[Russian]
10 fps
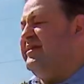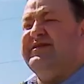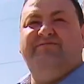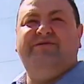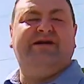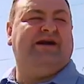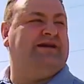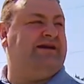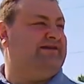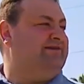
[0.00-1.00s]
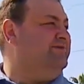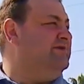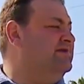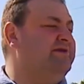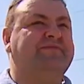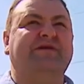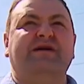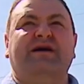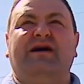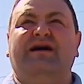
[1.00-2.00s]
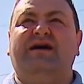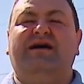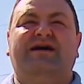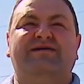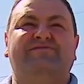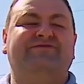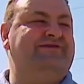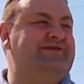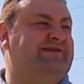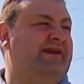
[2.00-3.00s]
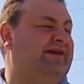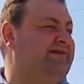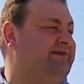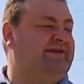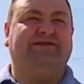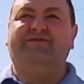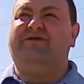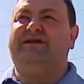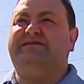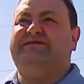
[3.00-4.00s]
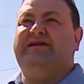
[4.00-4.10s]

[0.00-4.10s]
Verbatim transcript: города, мы как раз видим, э, ну интересное такое